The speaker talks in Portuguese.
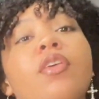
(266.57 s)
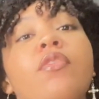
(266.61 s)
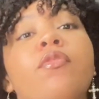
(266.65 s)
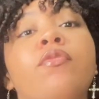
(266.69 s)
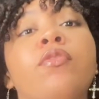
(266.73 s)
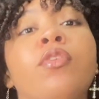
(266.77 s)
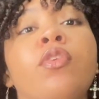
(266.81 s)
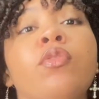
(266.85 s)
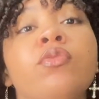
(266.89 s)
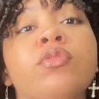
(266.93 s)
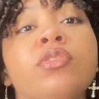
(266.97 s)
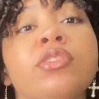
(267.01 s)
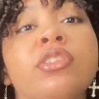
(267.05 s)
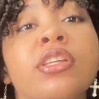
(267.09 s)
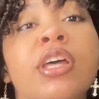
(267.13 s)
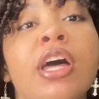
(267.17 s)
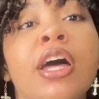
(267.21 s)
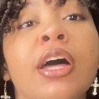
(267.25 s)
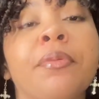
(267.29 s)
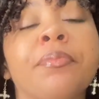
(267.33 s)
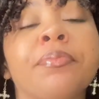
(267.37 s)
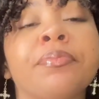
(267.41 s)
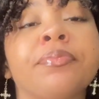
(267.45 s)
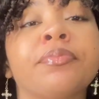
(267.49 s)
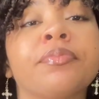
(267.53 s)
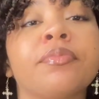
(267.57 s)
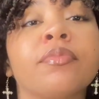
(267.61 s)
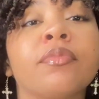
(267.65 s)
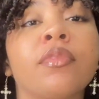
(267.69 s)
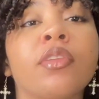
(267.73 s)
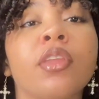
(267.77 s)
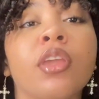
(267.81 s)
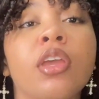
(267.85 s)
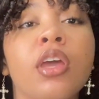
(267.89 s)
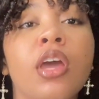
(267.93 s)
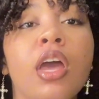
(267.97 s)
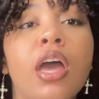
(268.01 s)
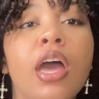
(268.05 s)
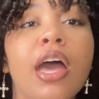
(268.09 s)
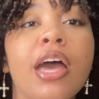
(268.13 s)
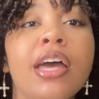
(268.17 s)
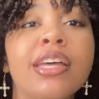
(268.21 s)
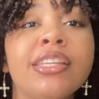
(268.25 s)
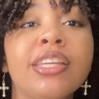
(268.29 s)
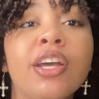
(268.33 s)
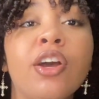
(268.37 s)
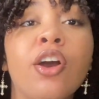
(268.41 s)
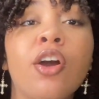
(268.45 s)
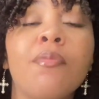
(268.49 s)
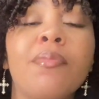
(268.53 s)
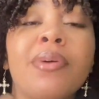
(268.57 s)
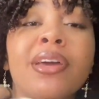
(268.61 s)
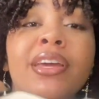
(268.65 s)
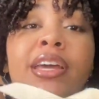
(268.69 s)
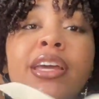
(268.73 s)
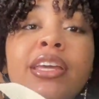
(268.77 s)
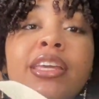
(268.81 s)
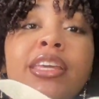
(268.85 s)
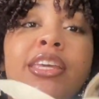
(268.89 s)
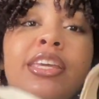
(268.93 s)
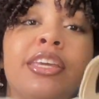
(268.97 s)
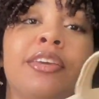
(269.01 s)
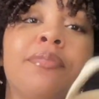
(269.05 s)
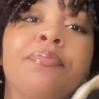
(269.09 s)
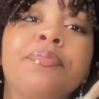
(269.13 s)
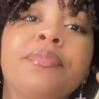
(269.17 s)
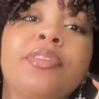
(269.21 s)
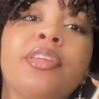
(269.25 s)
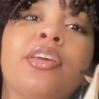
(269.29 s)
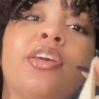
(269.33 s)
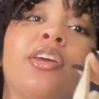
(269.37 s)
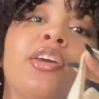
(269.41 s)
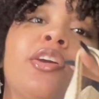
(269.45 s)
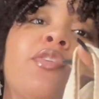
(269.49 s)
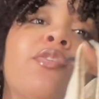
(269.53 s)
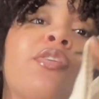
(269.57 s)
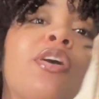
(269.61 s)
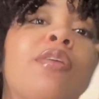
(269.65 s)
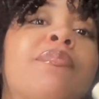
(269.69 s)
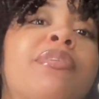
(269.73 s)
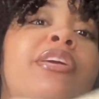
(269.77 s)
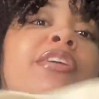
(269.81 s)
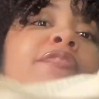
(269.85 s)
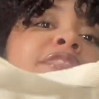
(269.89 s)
Vou usar essa callback aqui, que uma amiga